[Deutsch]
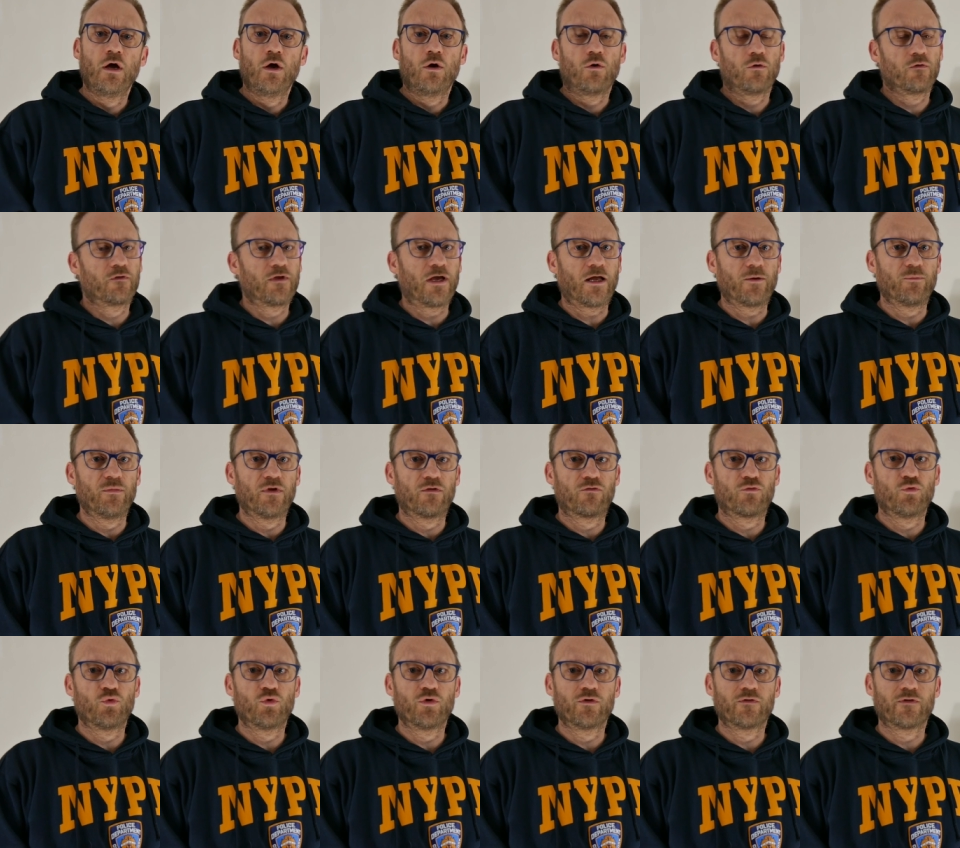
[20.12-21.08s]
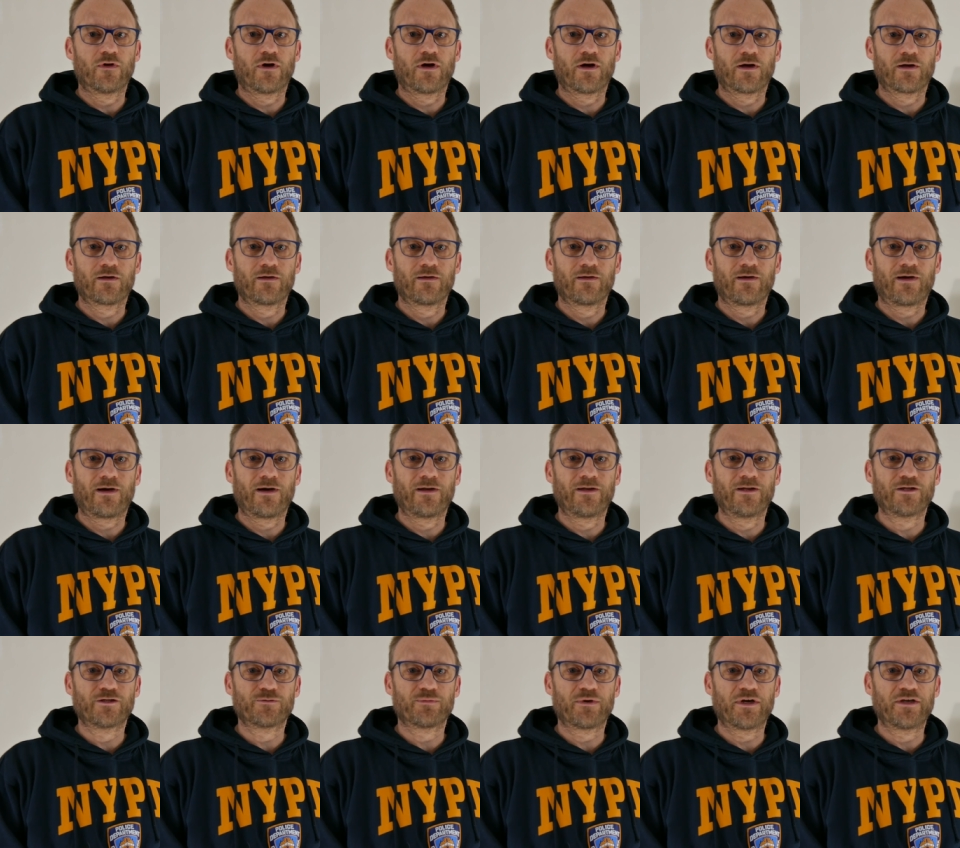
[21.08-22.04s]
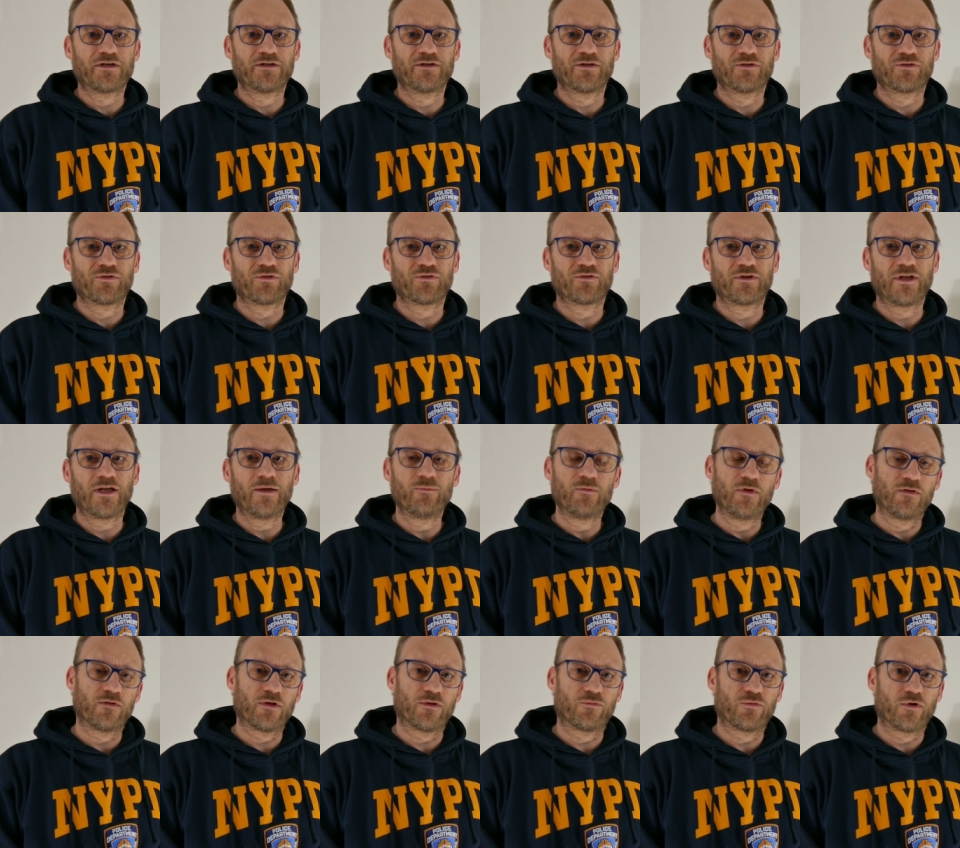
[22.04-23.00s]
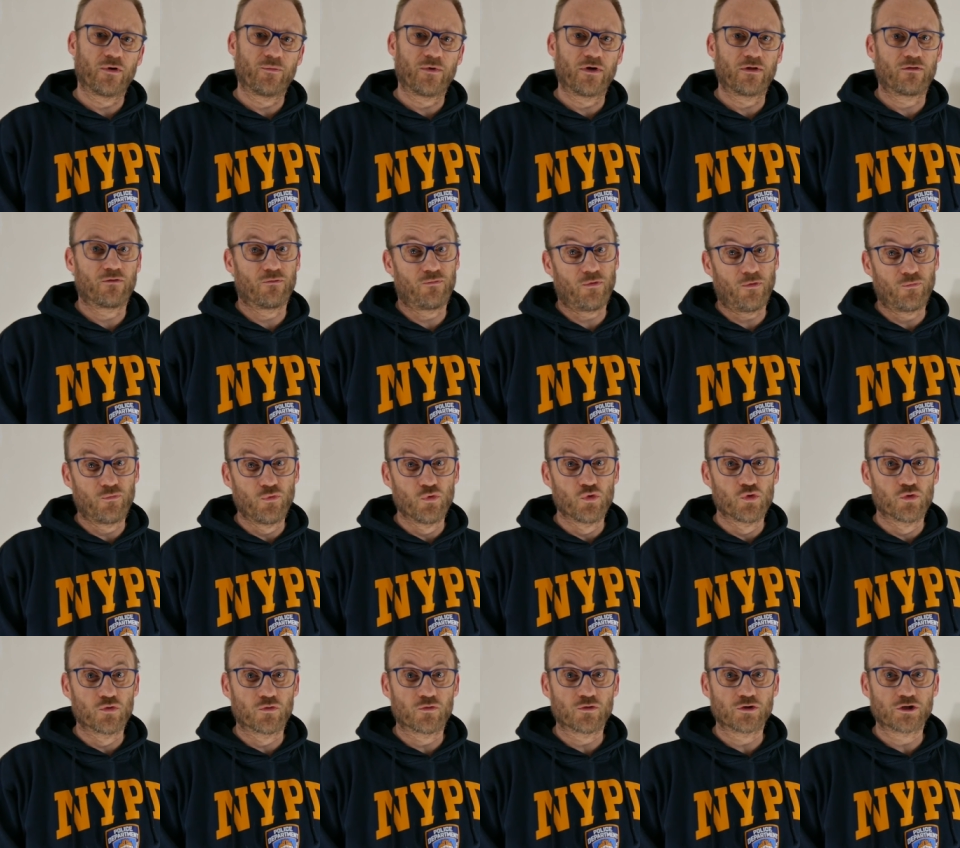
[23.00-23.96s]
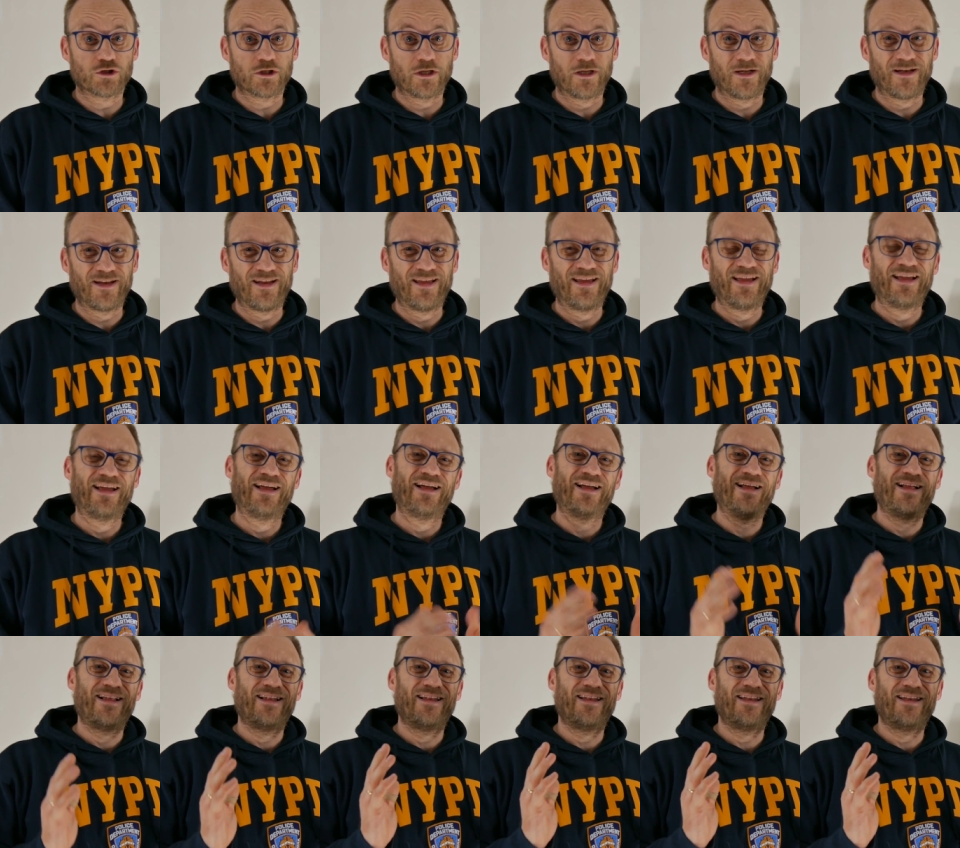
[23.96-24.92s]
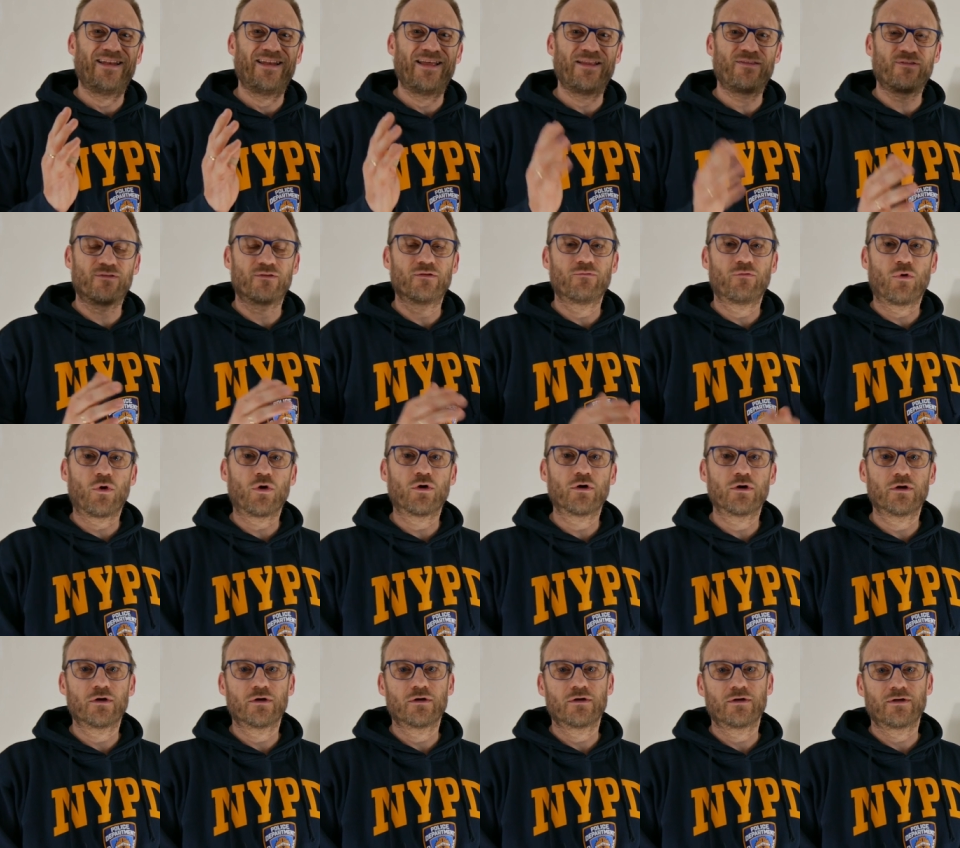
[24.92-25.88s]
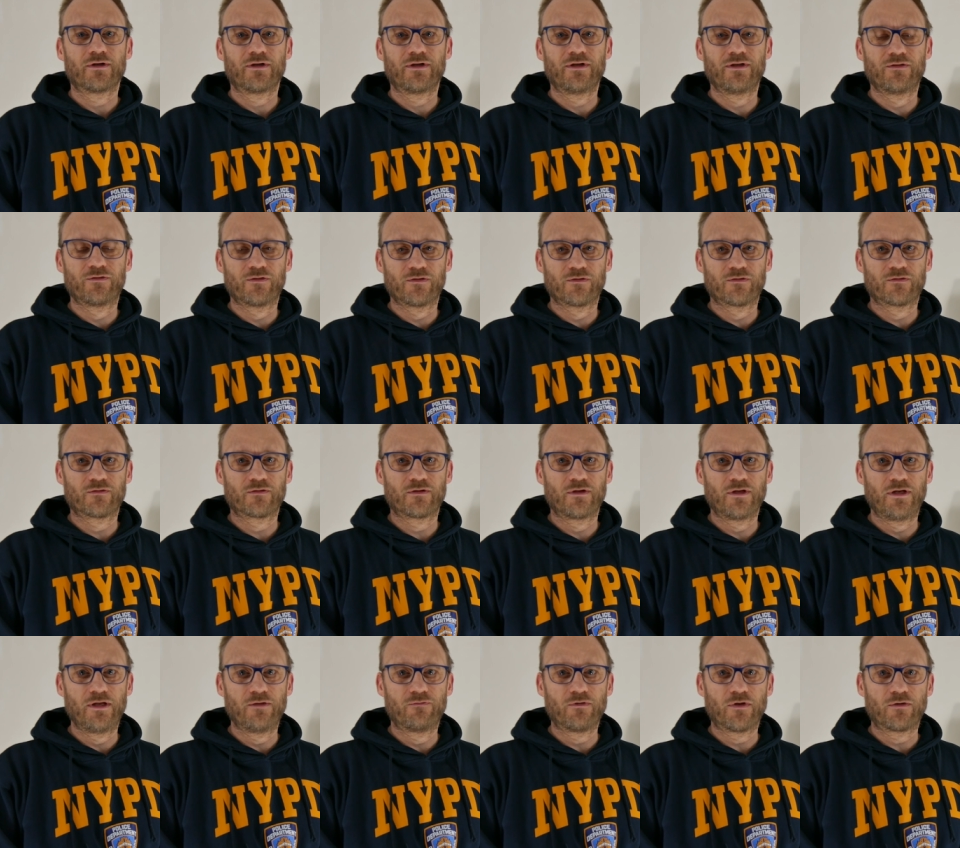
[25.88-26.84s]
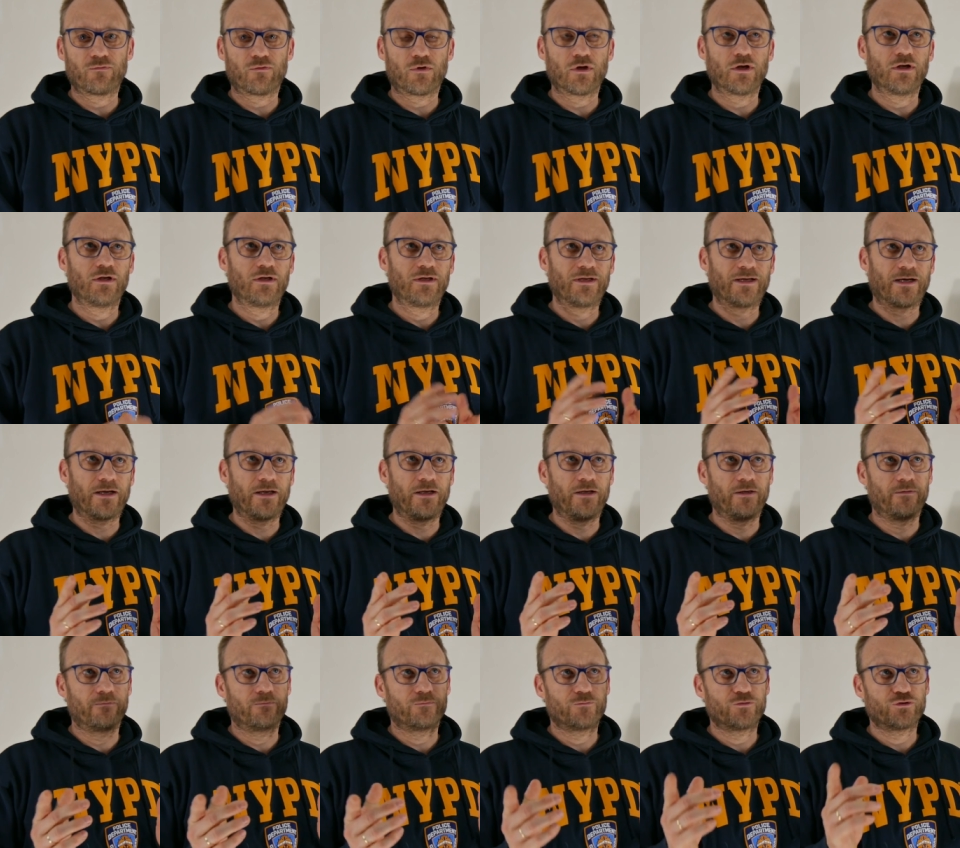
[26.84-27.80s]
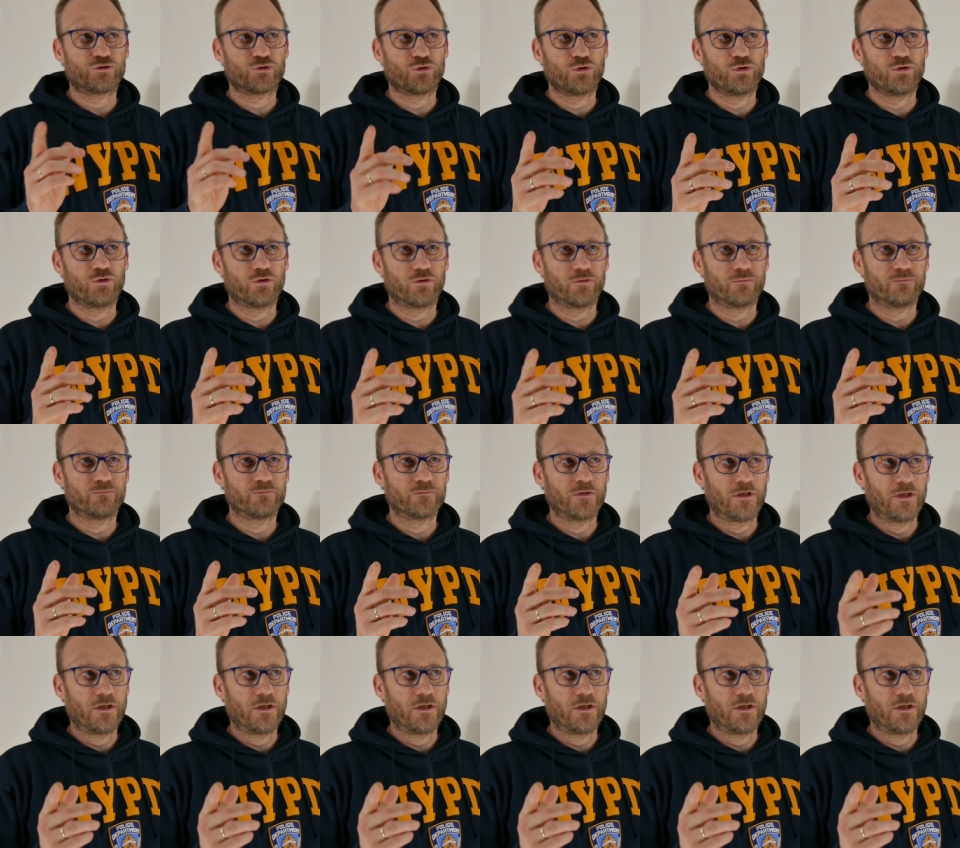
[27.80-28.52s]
und sie hatten mir zugesagt, ein entsprechendes System dieser Firma zur Verfügung zu stellen. Letzte Woche ist es geliefert worden. Nein, Entschuldigung.